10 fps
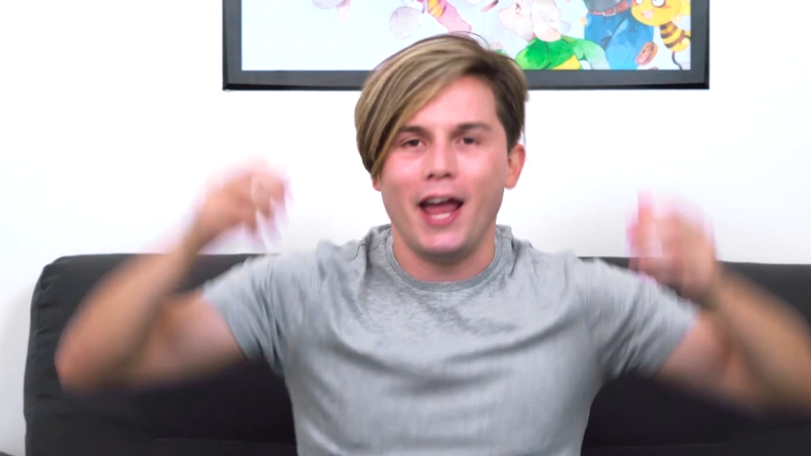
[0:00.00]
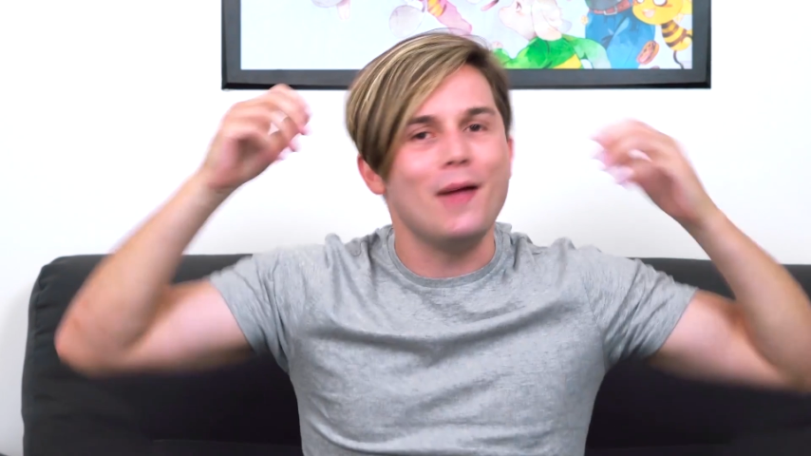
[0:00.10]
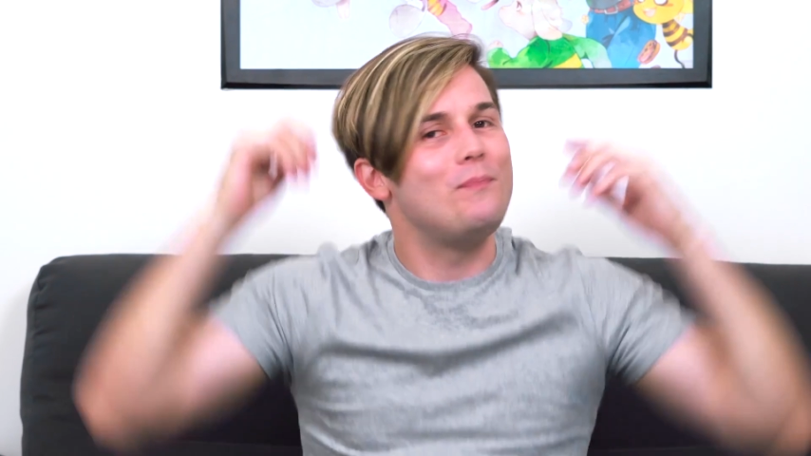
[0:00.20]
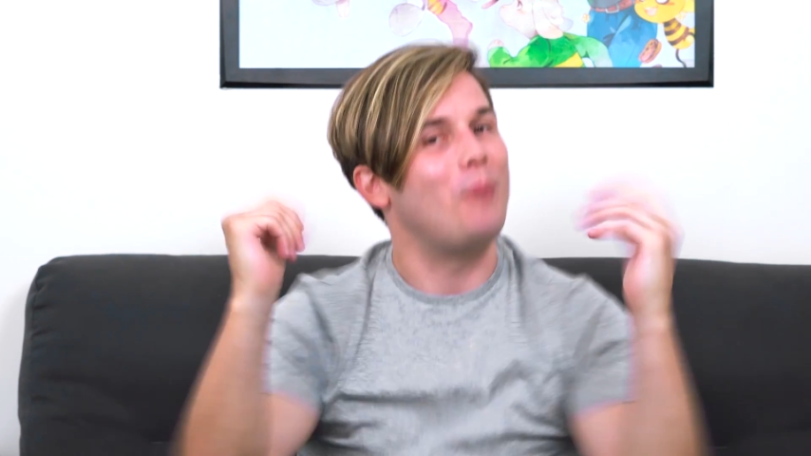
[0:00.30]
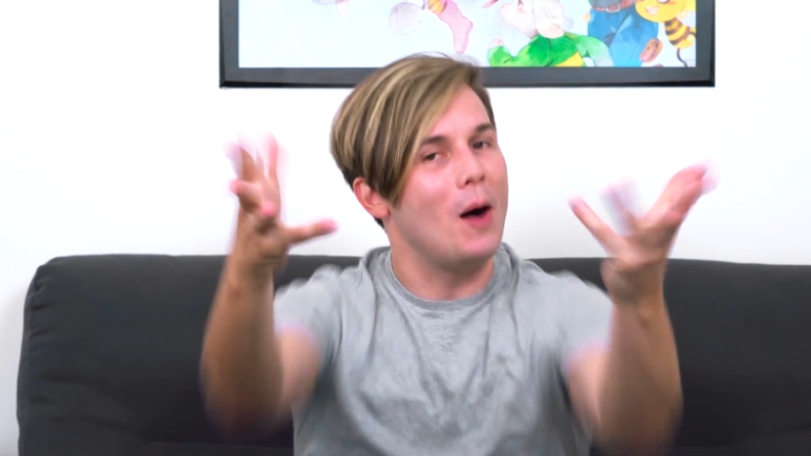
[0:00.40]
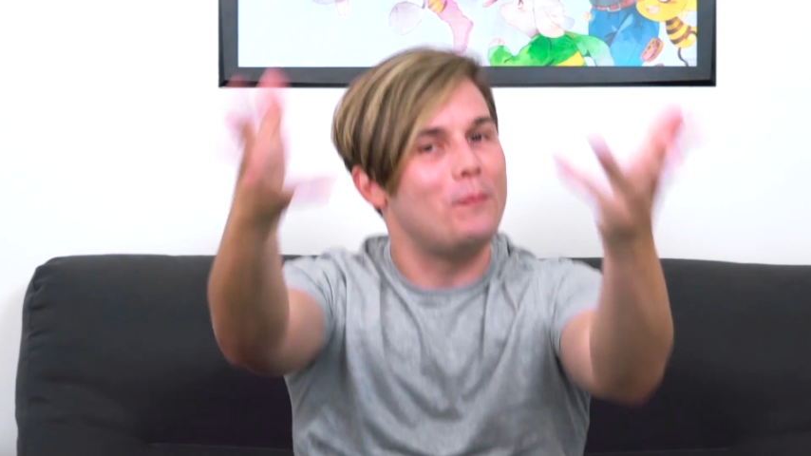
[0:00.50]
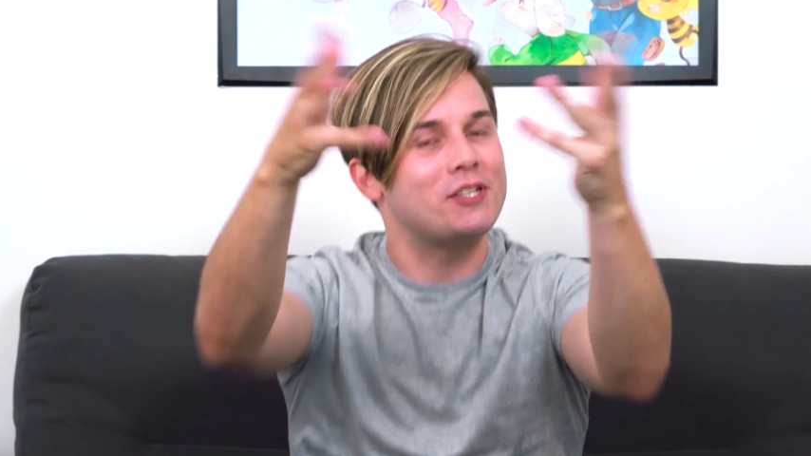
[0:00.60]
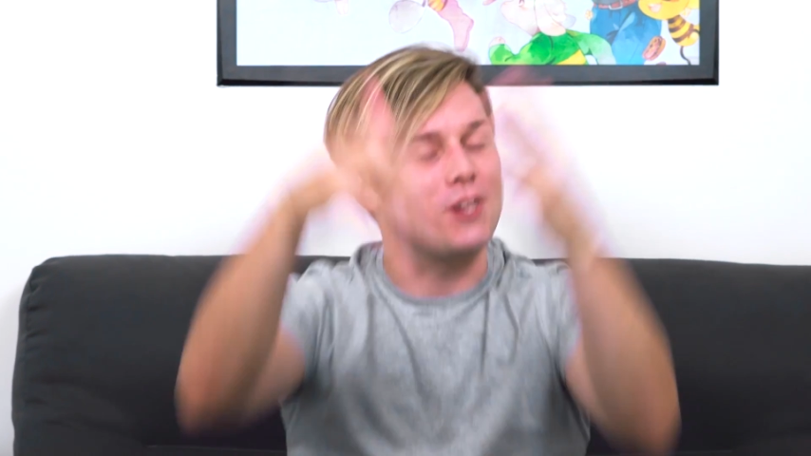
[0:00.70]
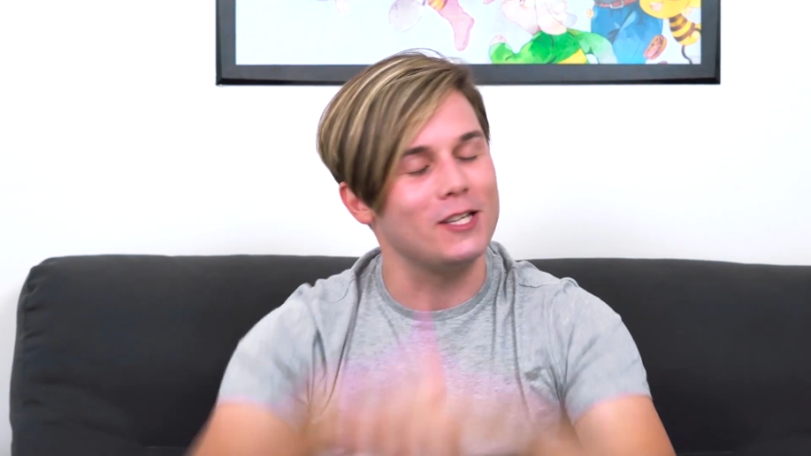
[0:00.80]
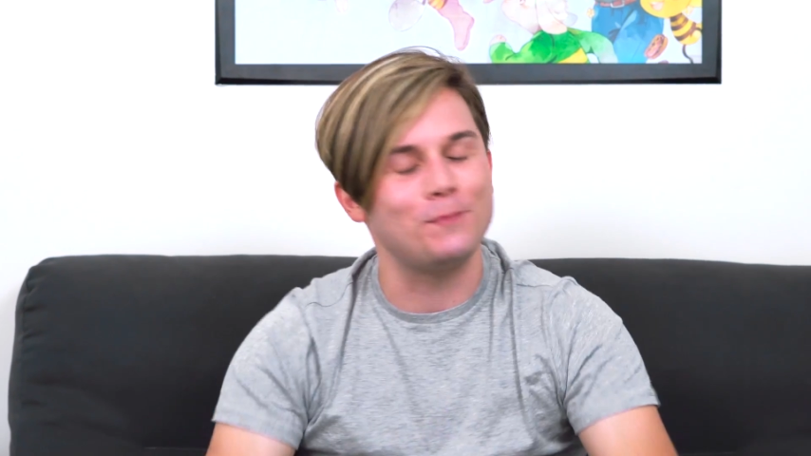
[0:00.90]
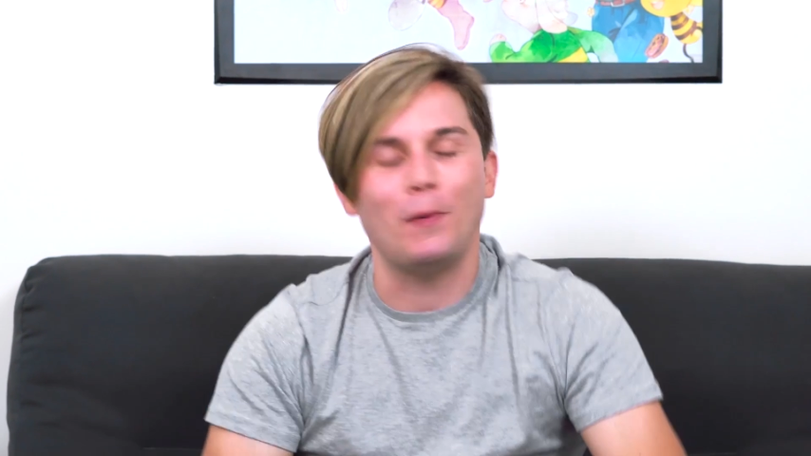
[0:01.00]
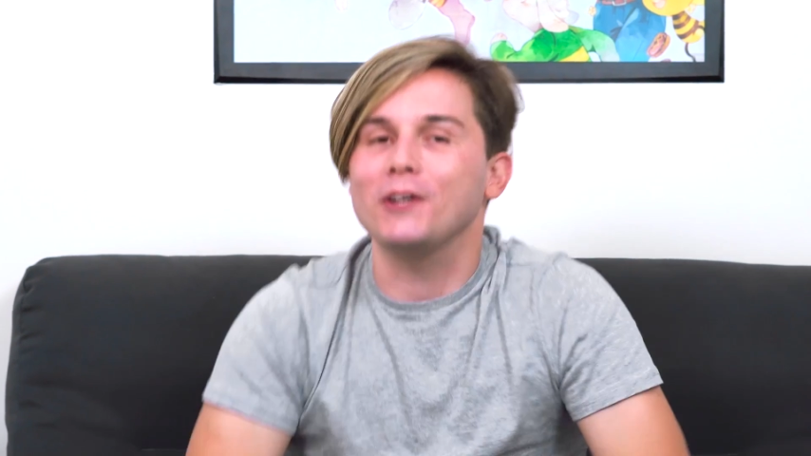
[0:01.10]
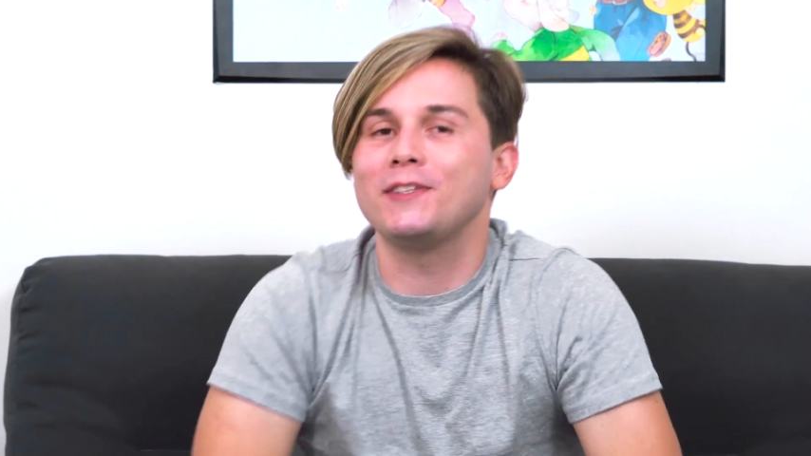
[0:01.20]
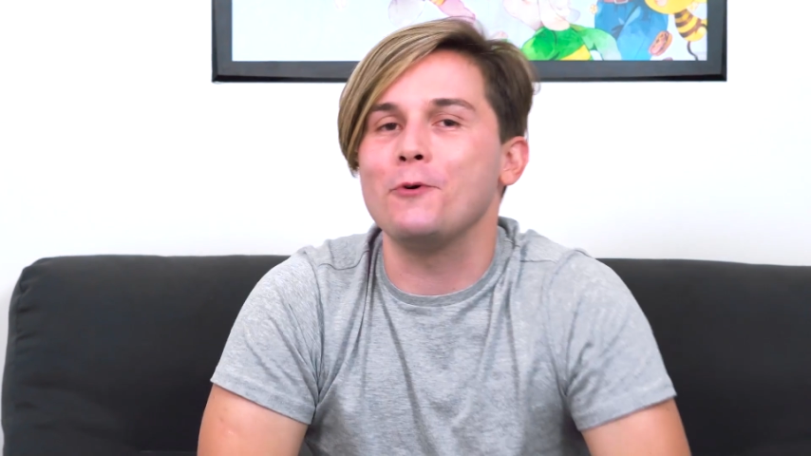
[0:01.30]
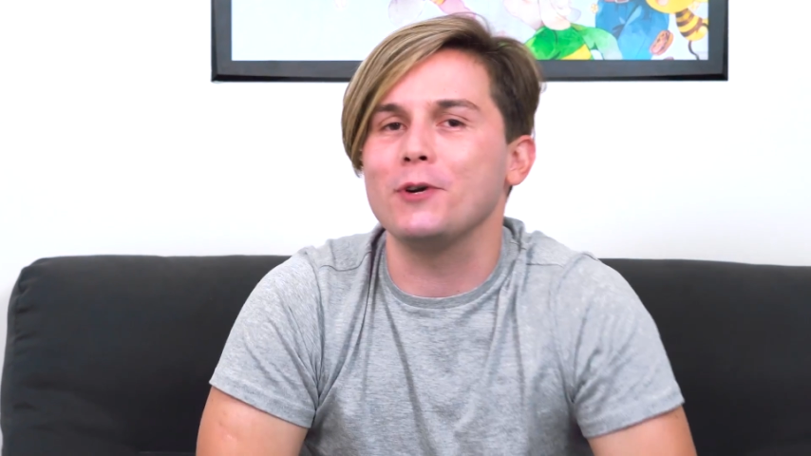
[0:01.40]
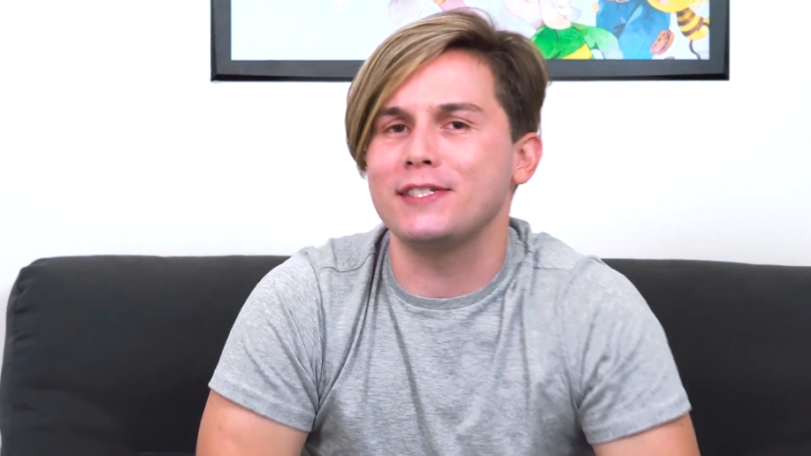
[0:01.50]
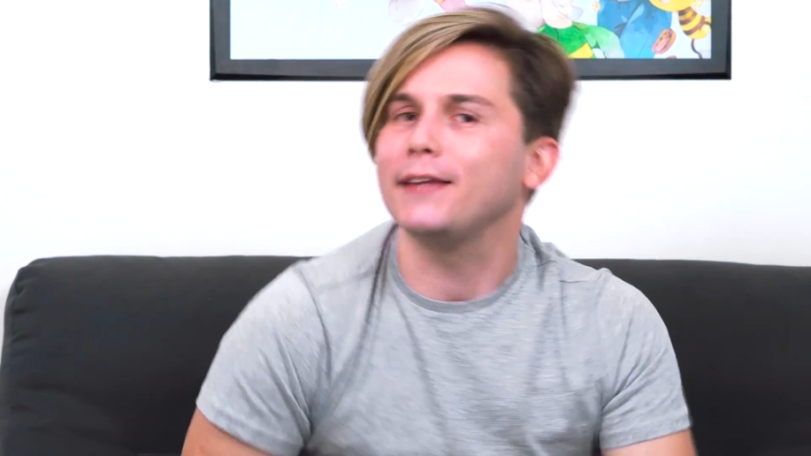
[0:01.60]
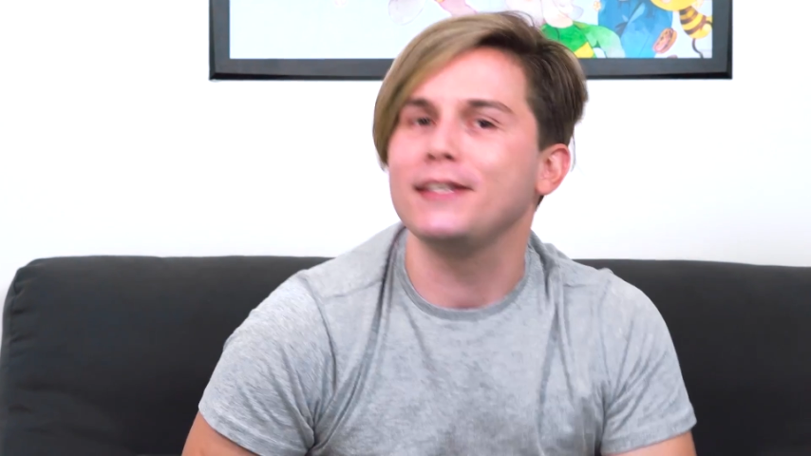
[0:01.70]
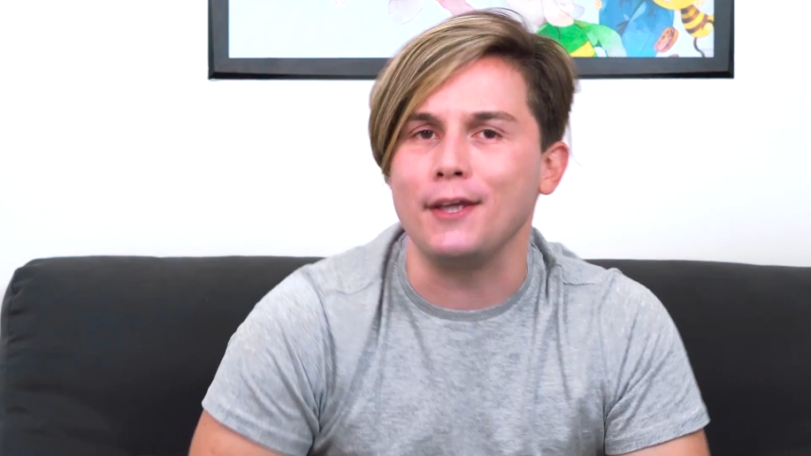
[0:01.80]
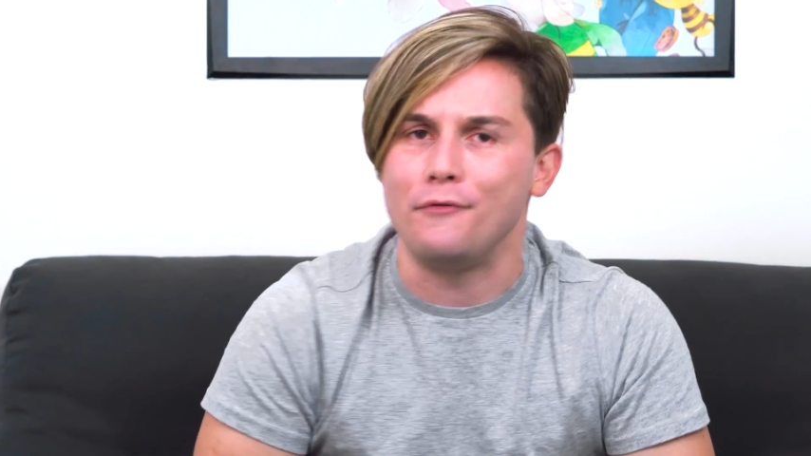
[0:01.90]
E bom, pessoal, espero que tenham
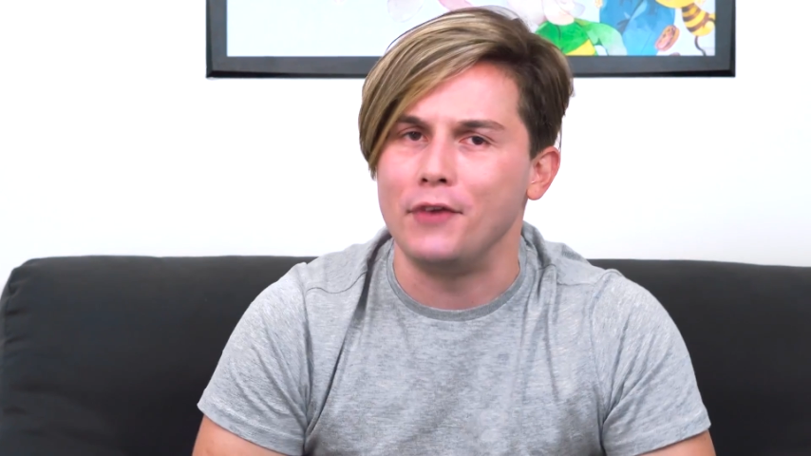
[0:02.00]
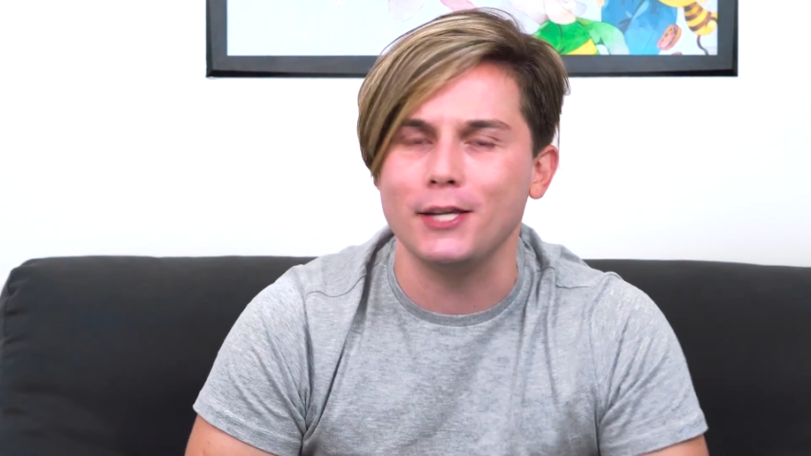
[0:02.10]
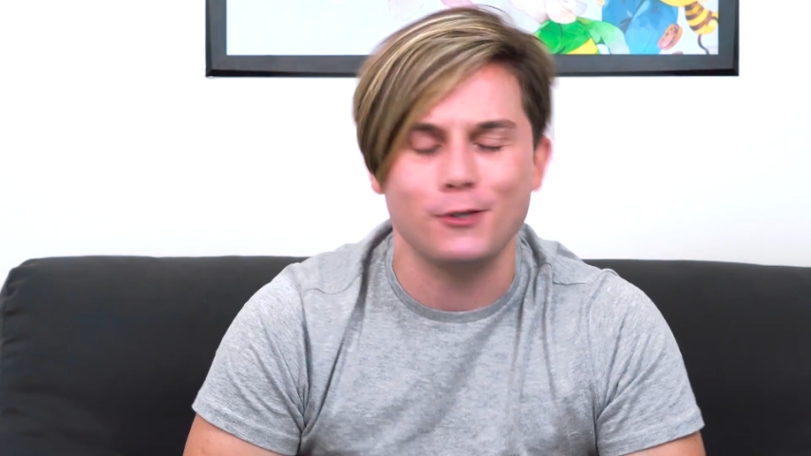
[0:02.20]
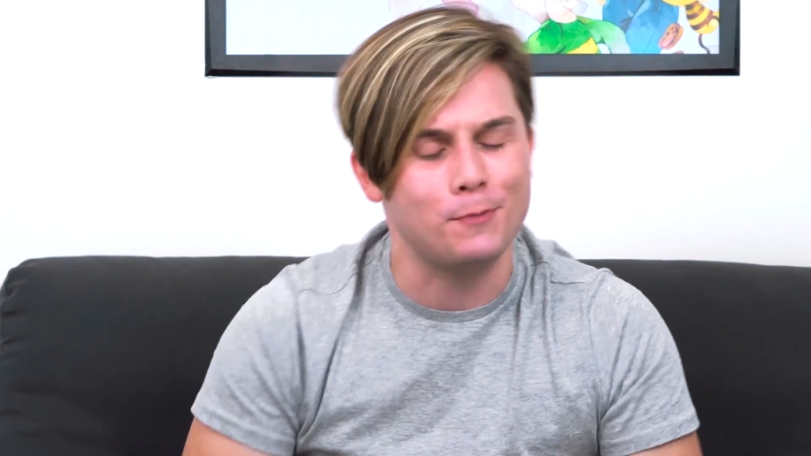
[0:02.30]
gostado desse vídeo,